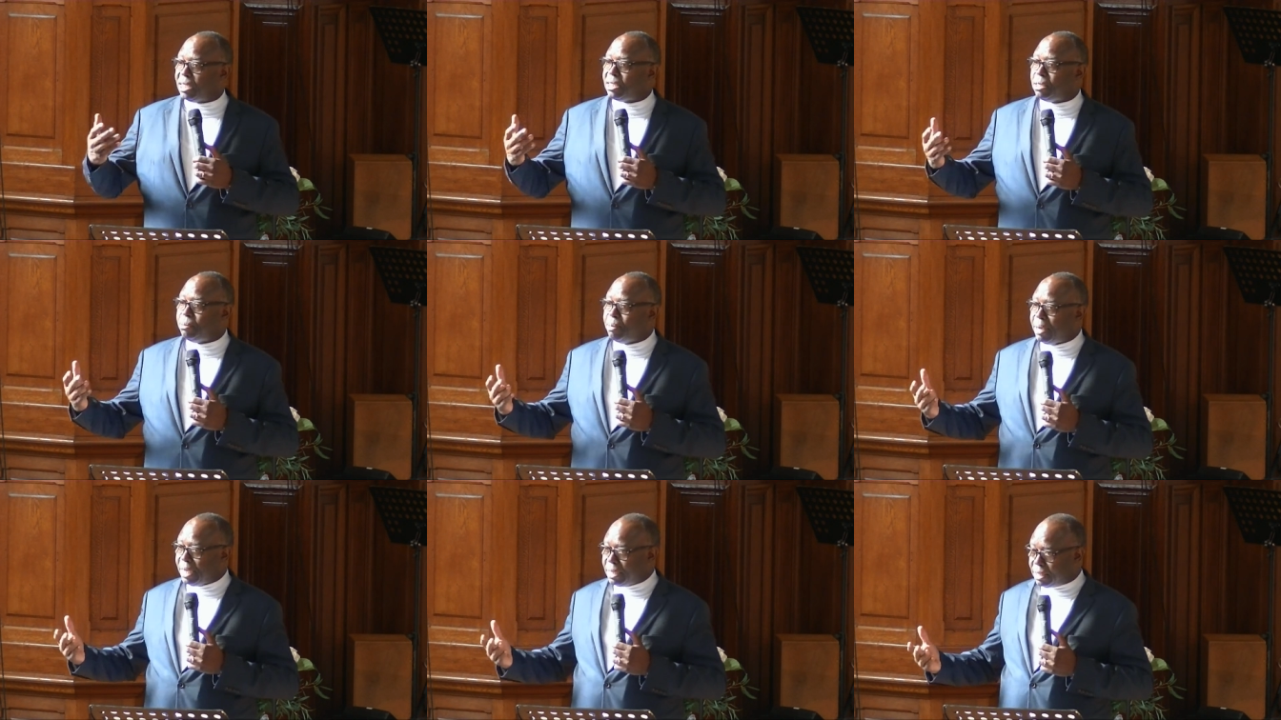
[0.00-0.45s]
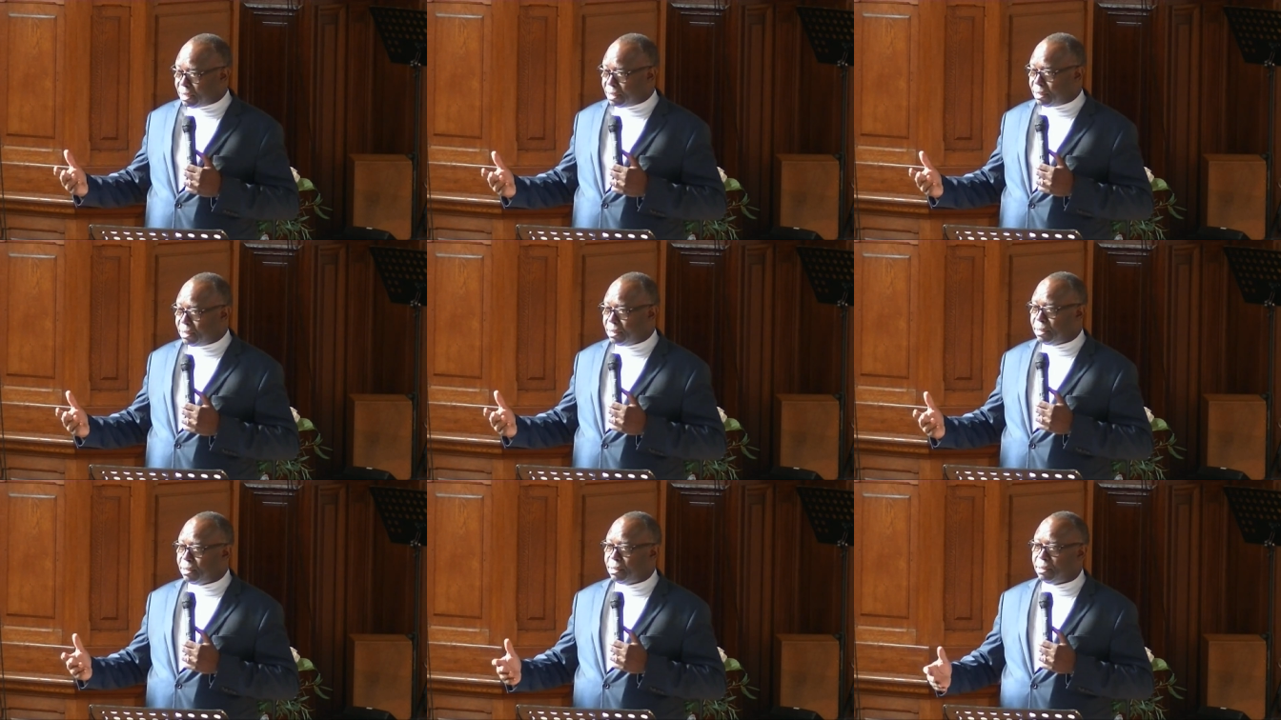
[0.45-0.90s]
CIMAD,
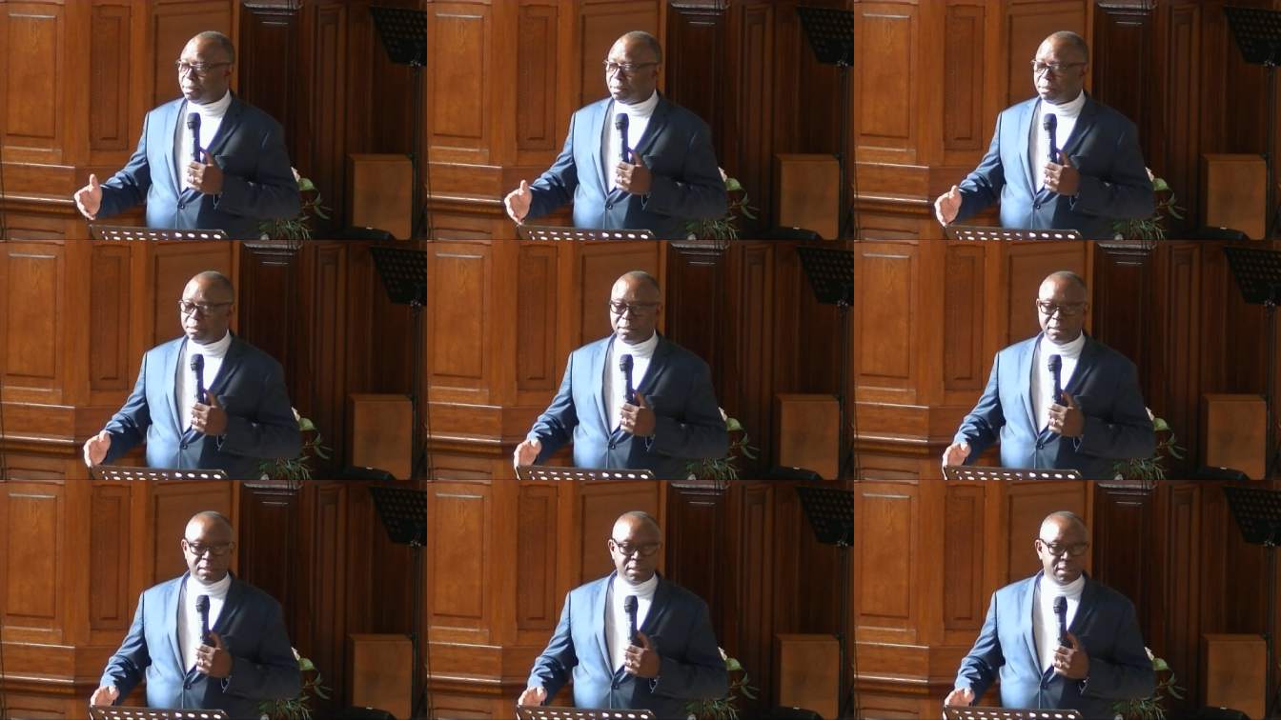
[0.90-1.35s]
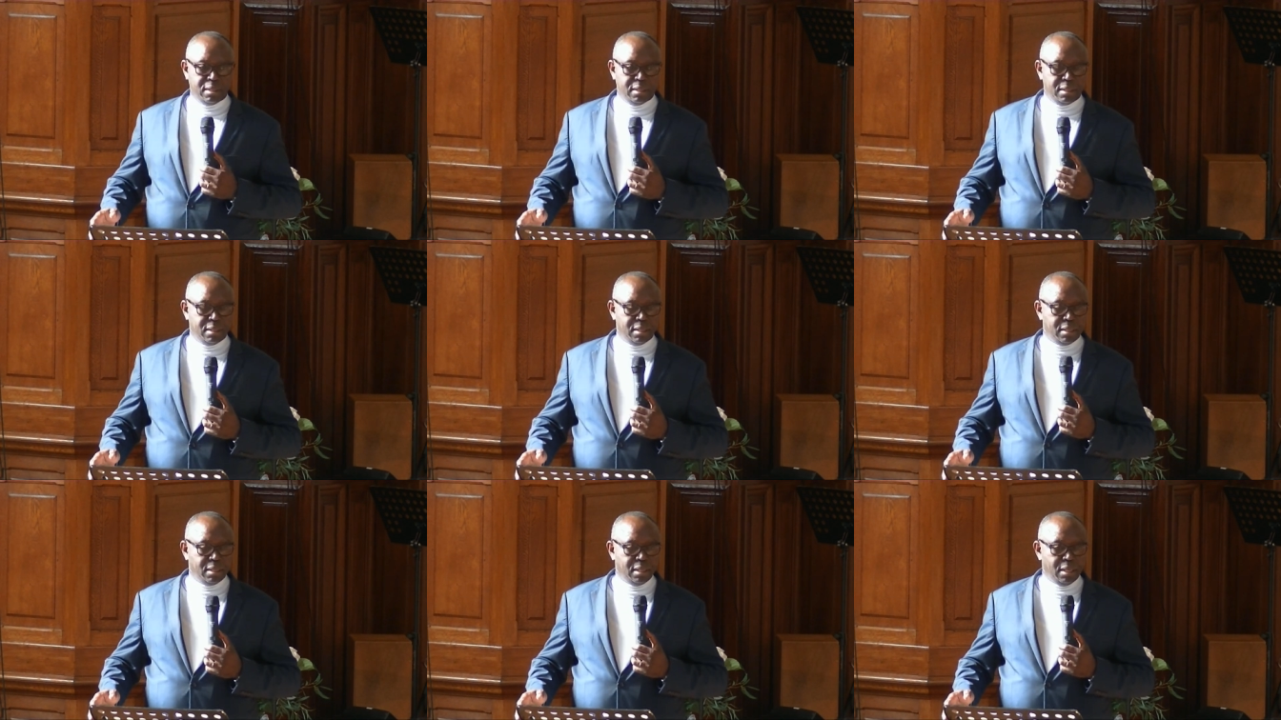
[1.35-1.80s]

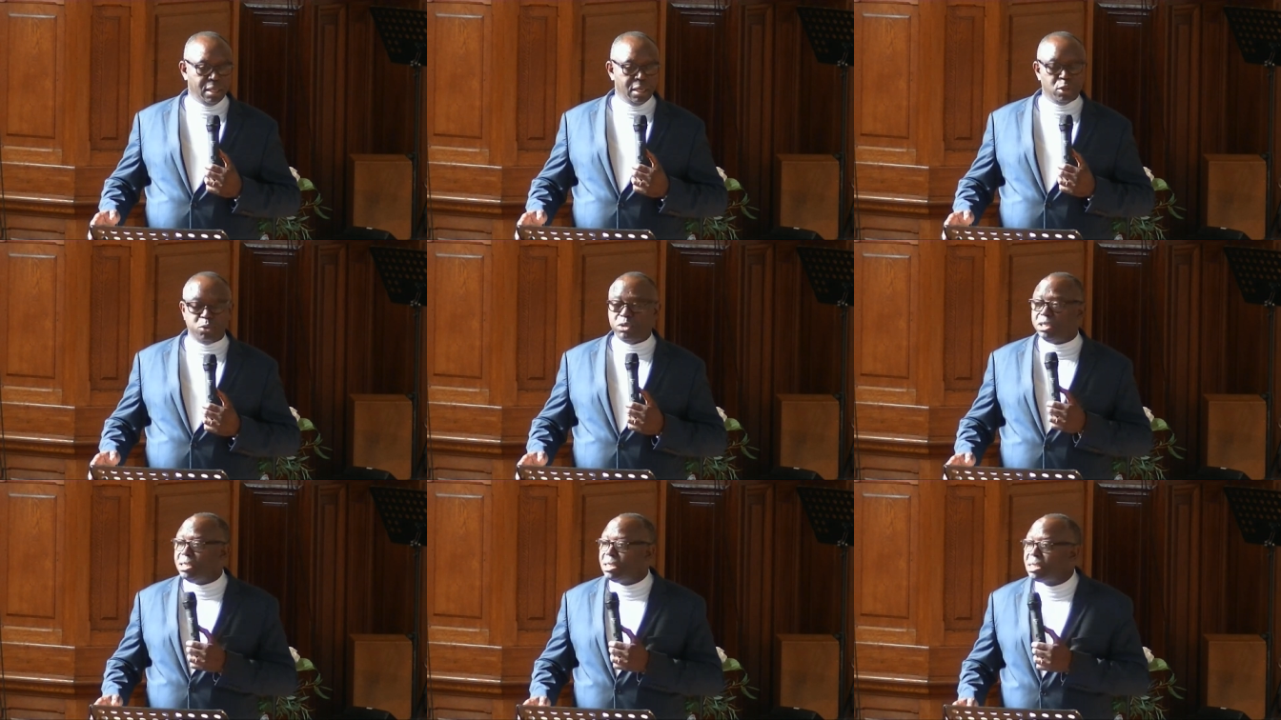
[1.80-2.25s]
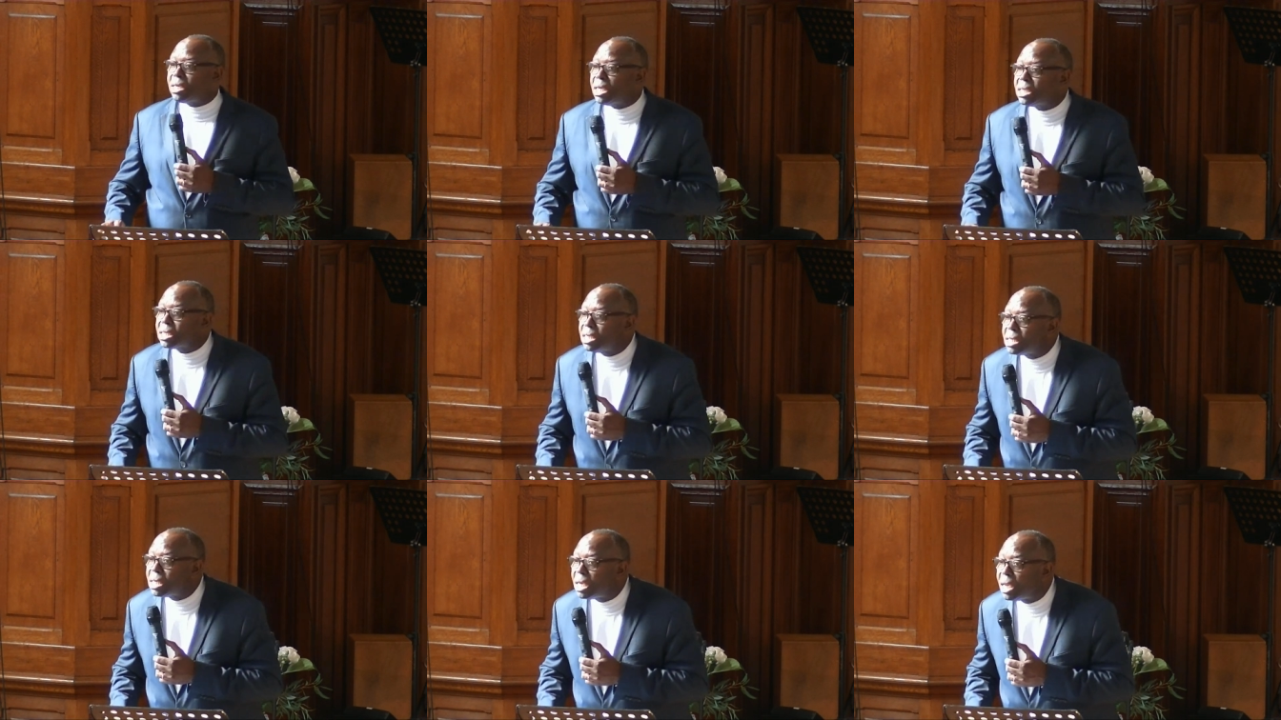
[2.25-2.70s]
et lui dit
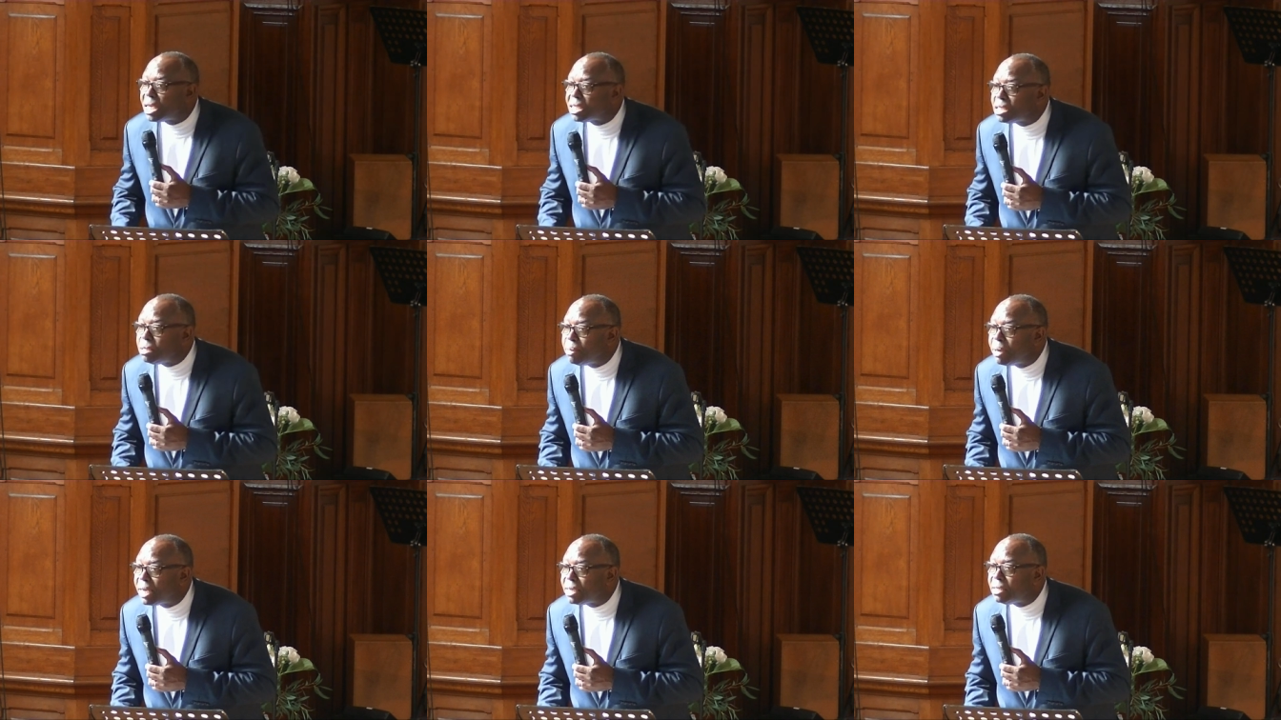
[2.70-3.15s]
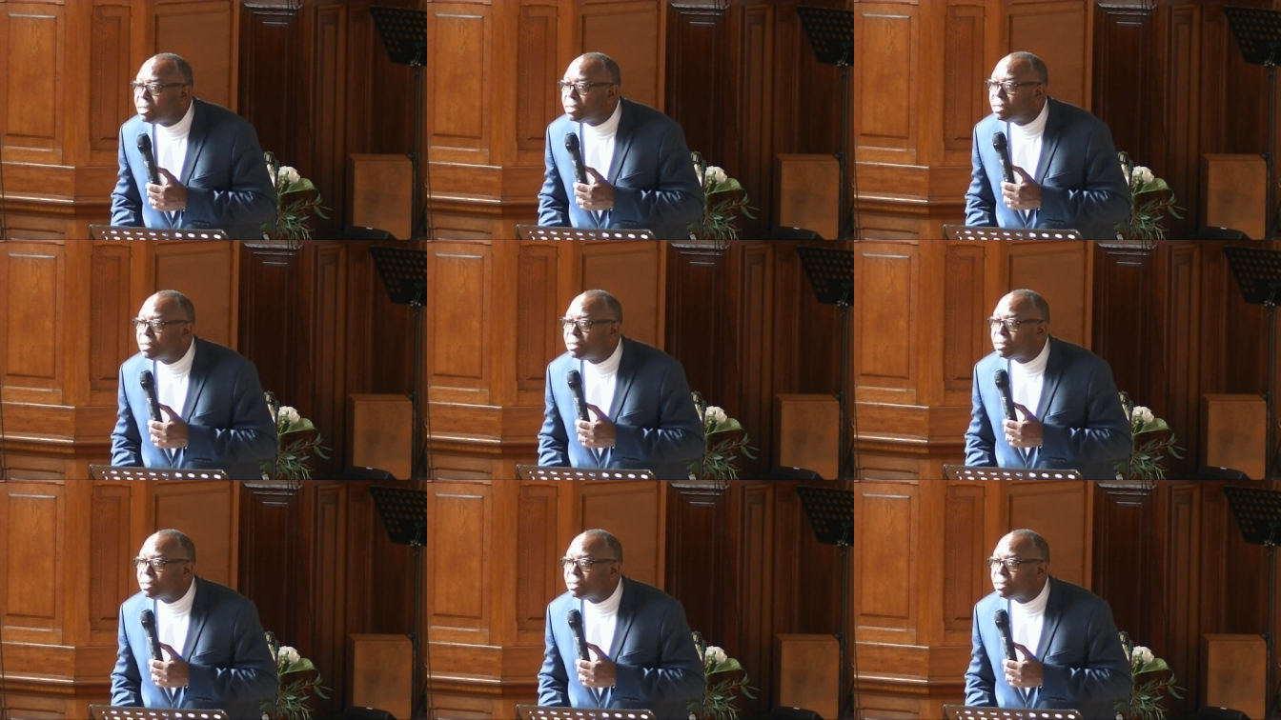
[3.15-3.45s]
Qu'est-ce que c'est la CIMAD